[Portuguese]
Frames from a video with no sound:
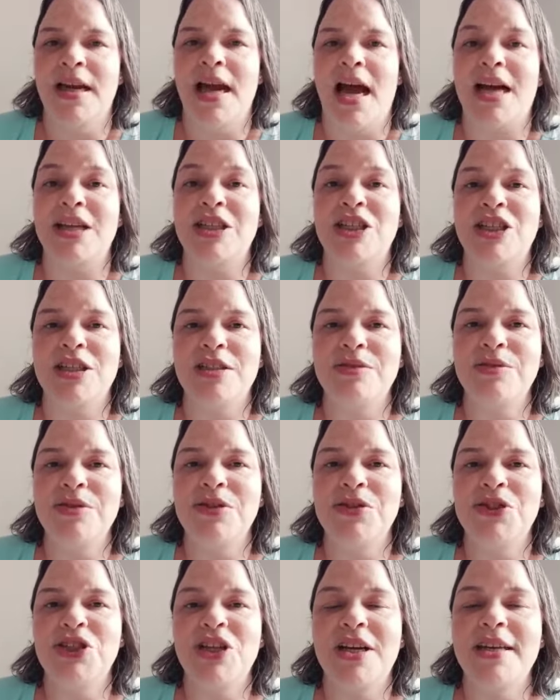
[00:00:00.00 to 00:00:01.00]
achando que
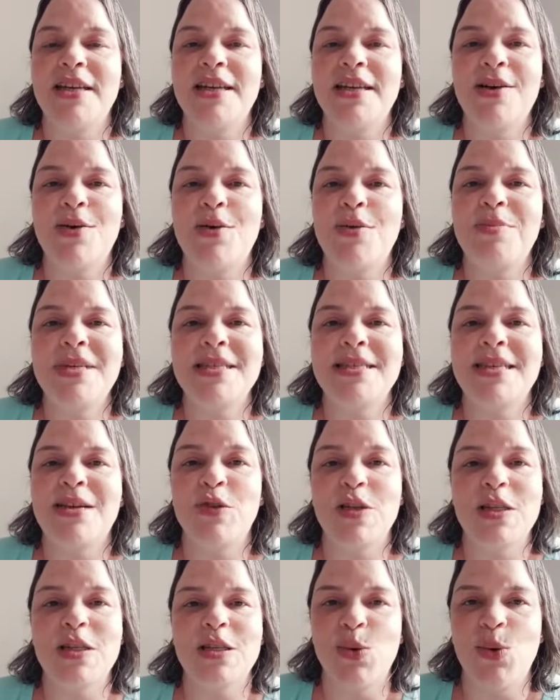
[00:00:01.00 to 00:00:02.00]
eu já ia começar a
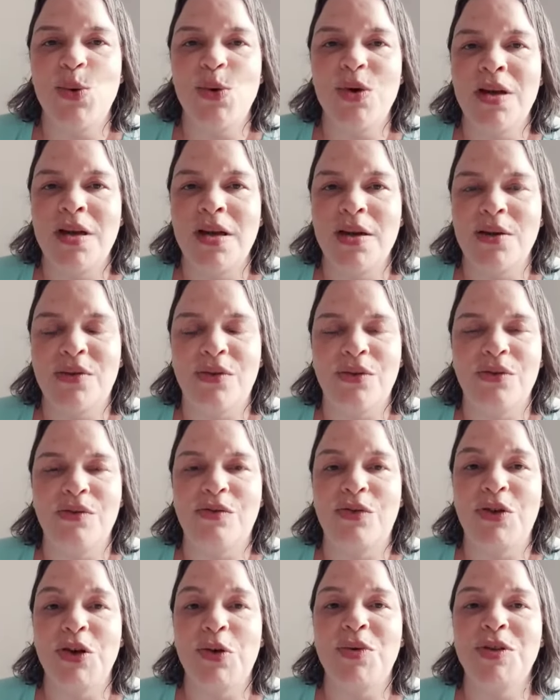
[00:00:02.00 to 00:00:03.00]
fazer o currículo.
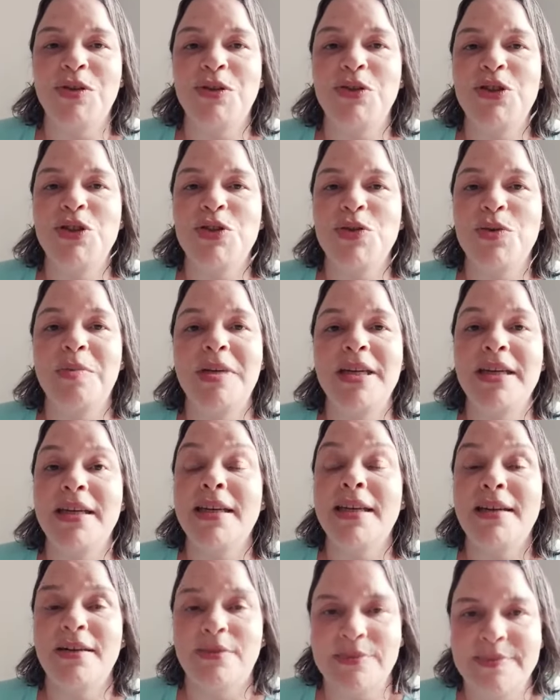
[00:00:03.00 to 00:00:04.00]
Foi quando eu descobri que
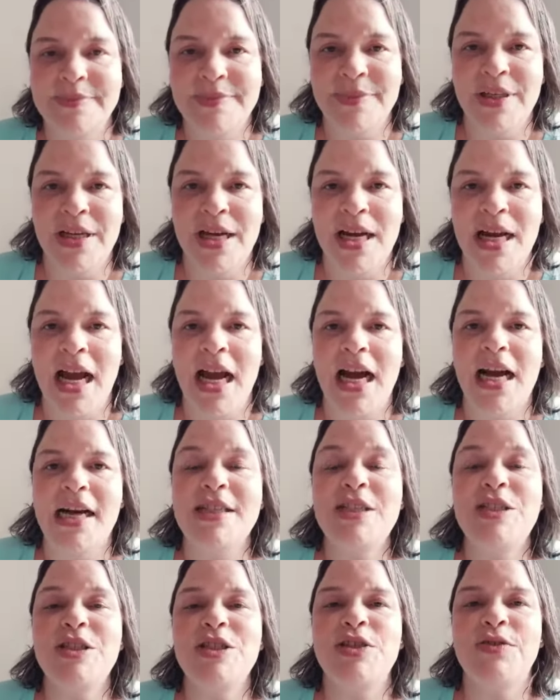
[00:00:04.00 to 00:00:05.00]
não.
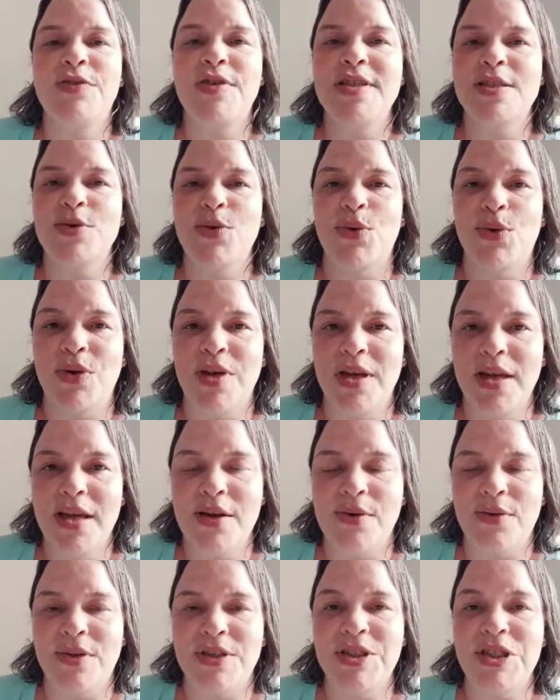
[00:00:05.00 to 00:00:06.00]
Antes de fazer o
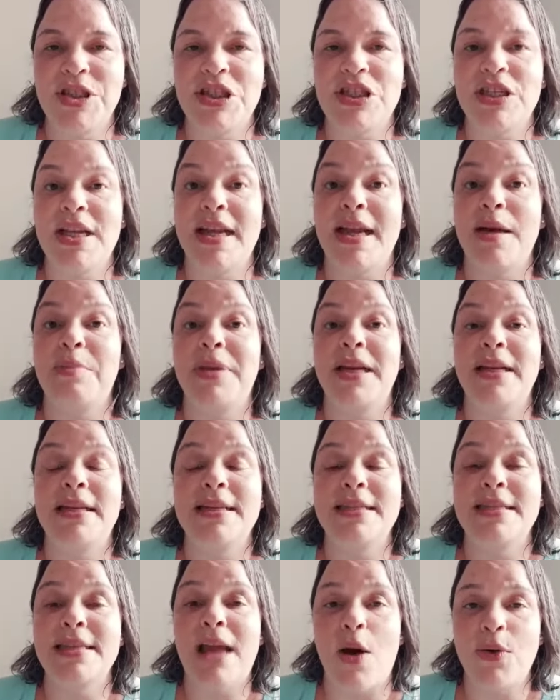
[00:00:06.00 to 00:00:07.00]
currículo, a gente tem que aprender a
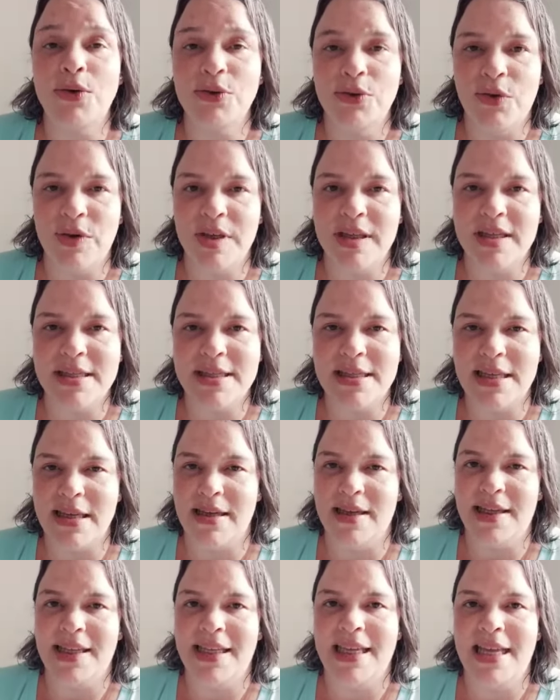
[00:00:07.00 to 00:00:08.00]
se autoconhecer,
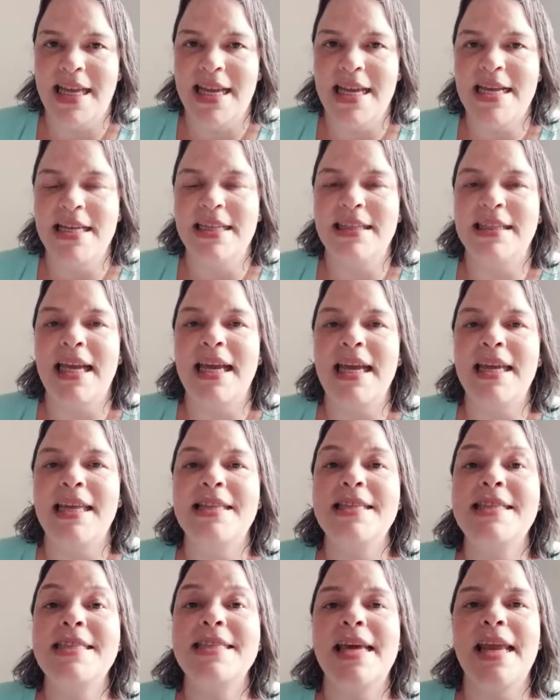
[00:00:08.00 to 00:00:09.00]
tem que
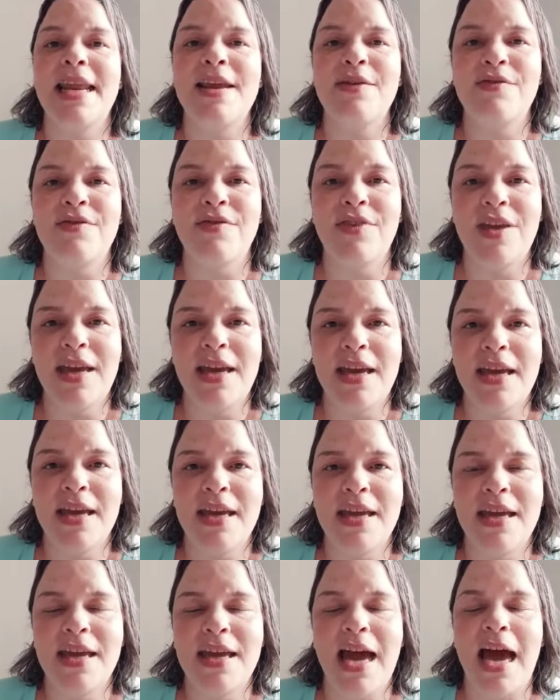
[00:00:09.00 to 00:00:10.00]
descrever
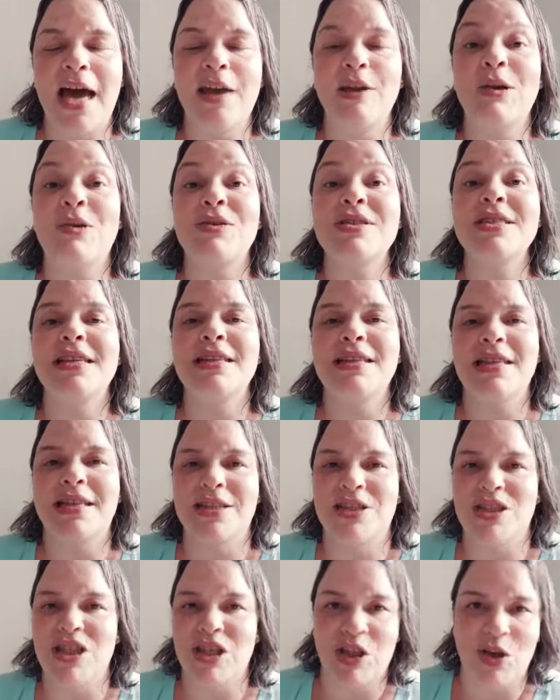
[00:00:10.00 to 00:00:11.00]
a nossa
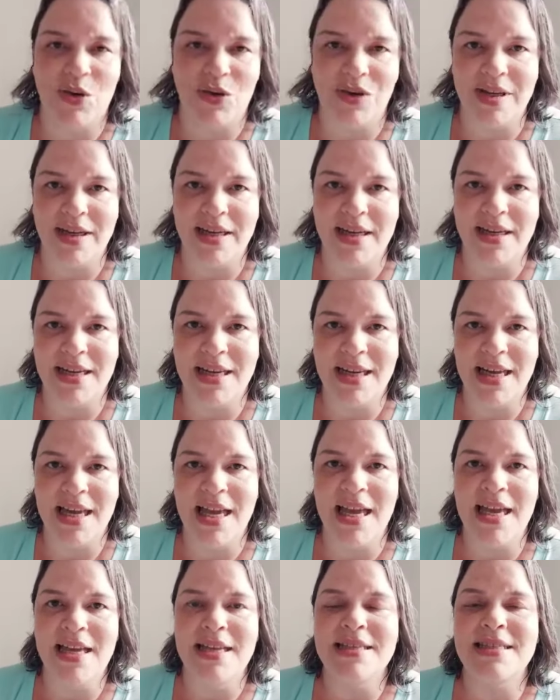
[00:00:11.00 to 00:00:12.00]
trajetória,
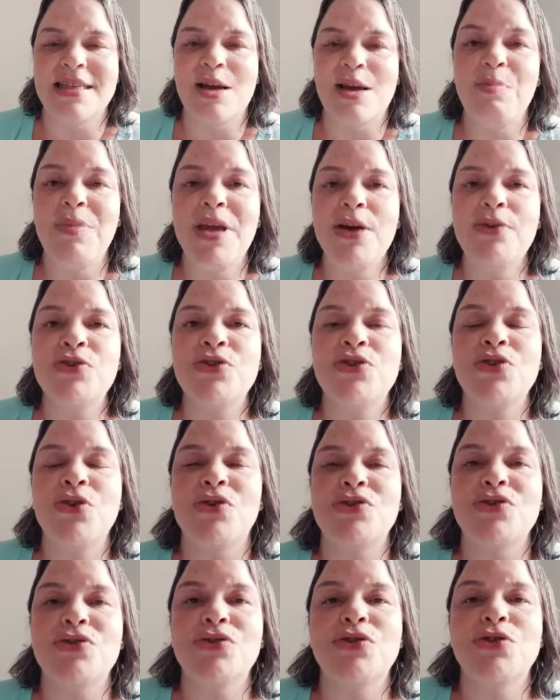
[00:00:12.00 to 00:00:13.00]
saber os
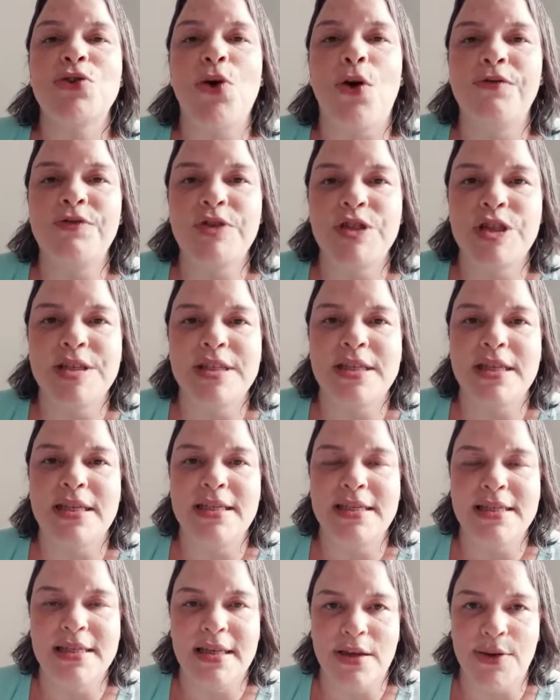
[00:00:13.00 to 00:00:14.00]
nossos soft
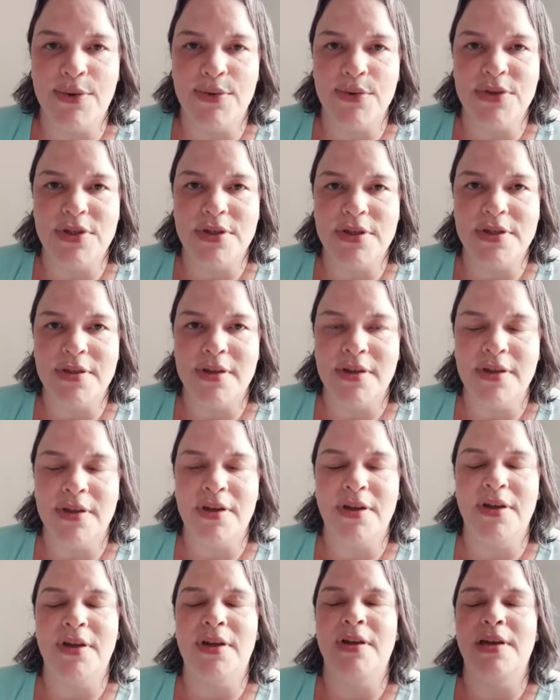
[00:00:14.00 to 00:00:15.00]
skills.
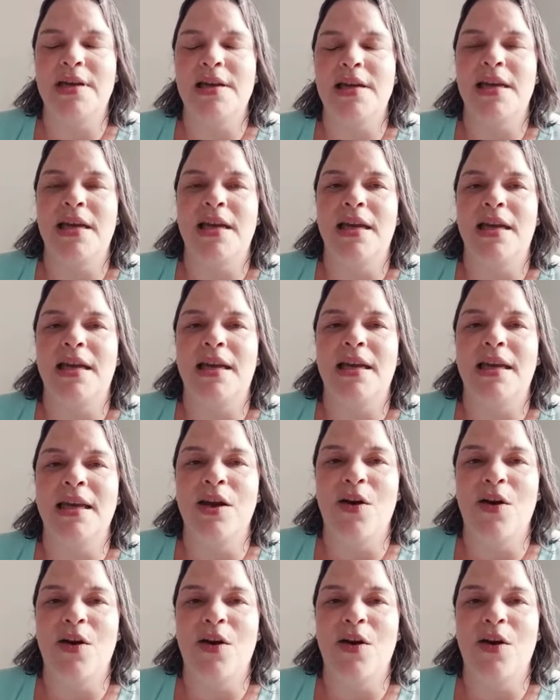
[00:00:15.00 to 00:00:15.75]
E